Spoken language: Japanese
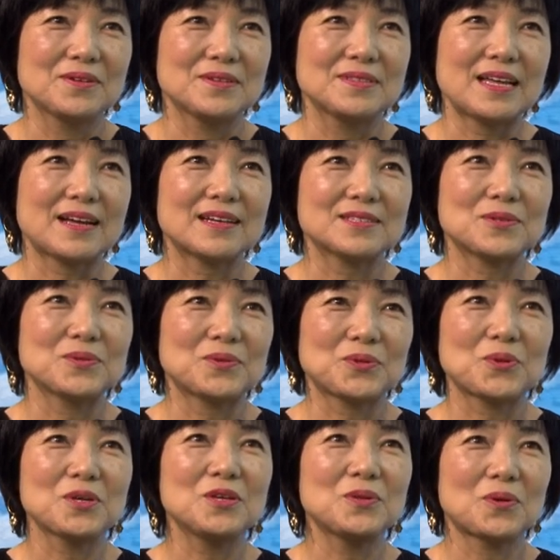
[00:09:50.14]
なんかその
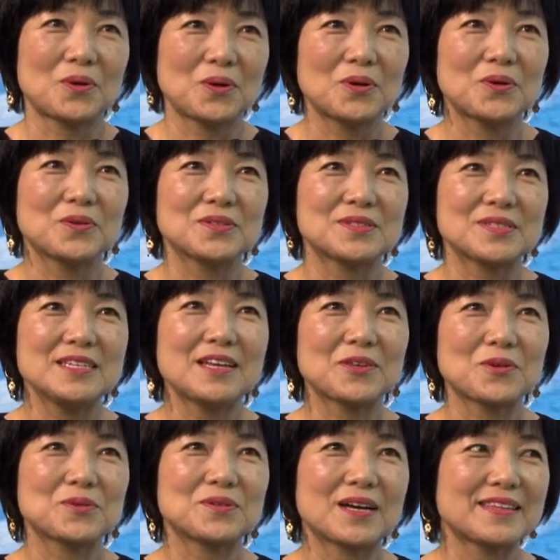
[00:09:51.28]
時の好きな
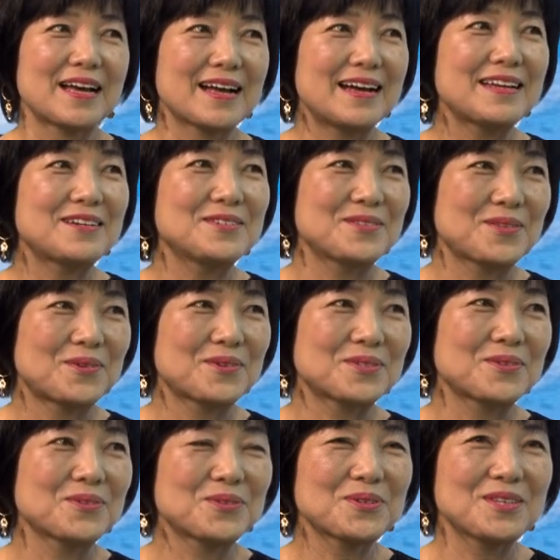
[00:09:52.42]
曲が流れると
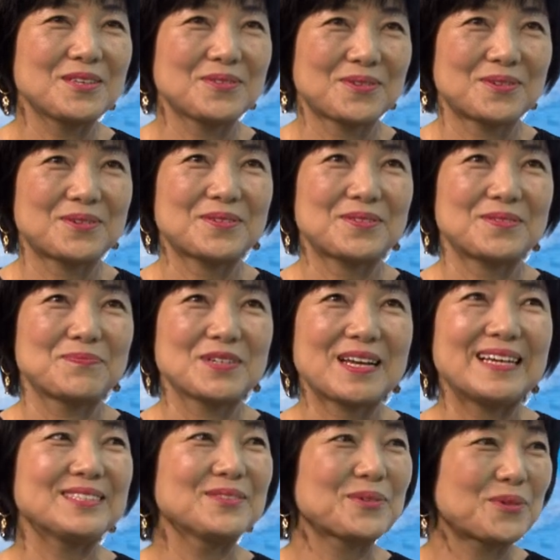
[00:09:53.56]
その時の
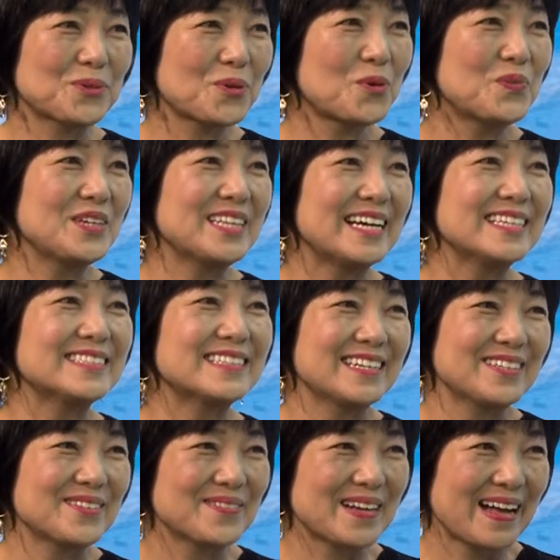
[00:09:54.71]
昔のことを思い出した
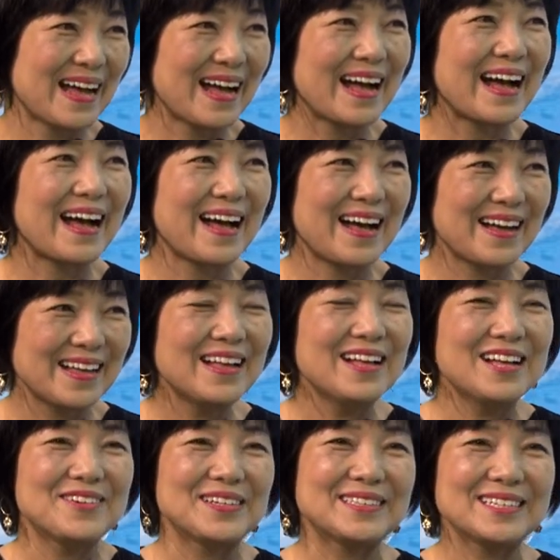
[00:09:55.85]
りとか、
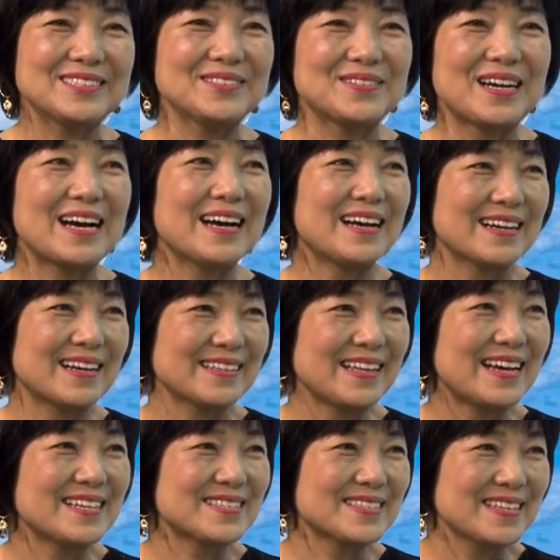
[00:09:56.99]
私の母が
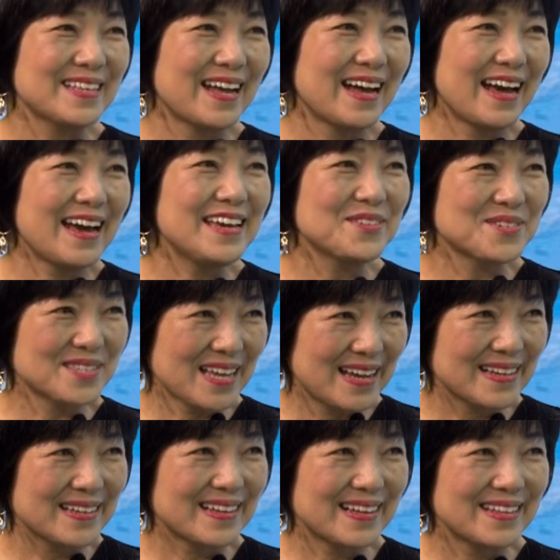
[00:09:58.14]
大好きな「愛の
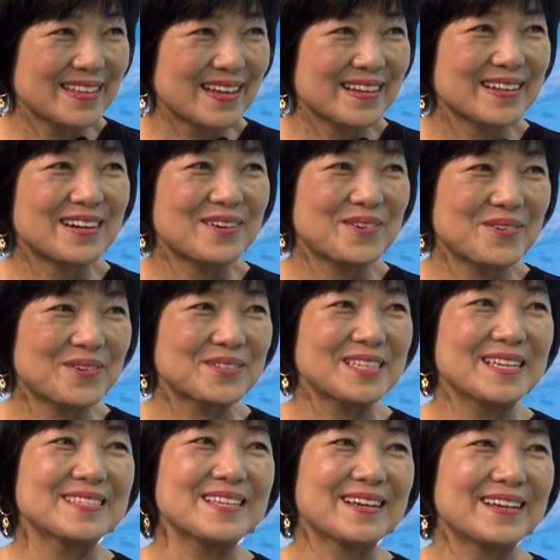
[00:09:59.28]
参加」なんかを
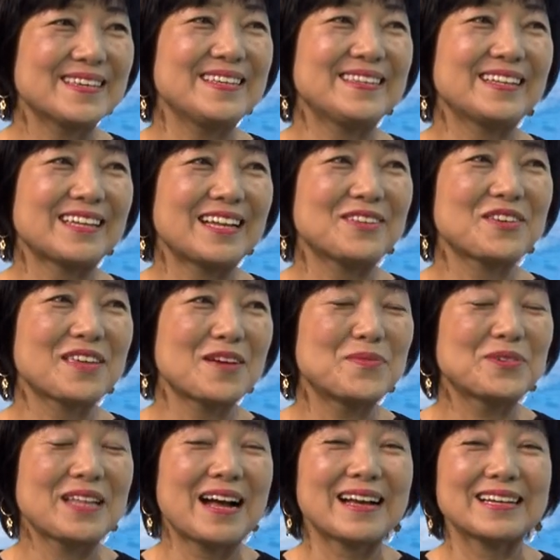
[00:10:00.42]
先生が弾いていただいた時は
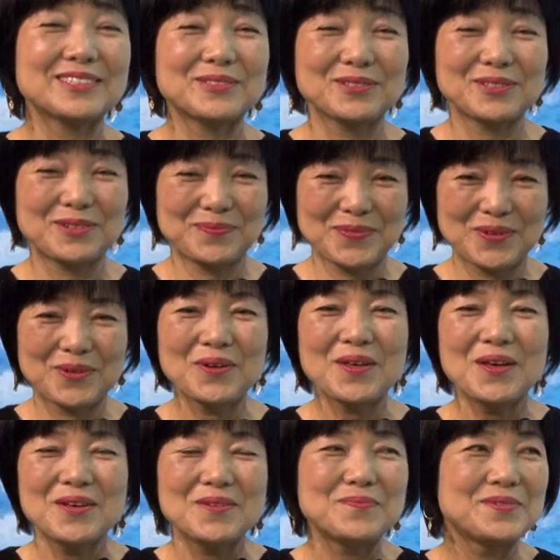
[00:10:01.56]
もうなんかちょっとも
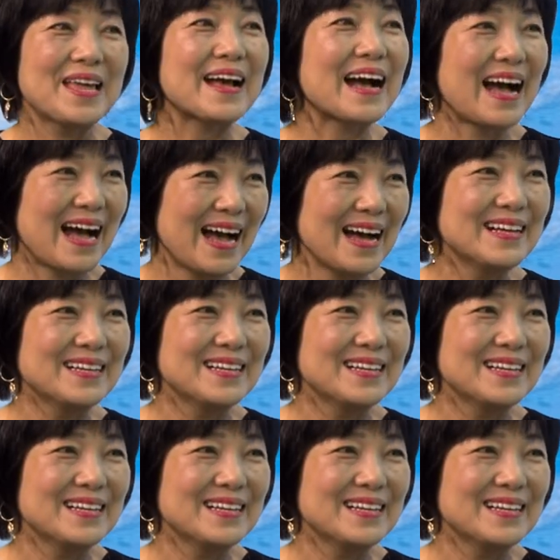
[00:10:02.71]
う胸が、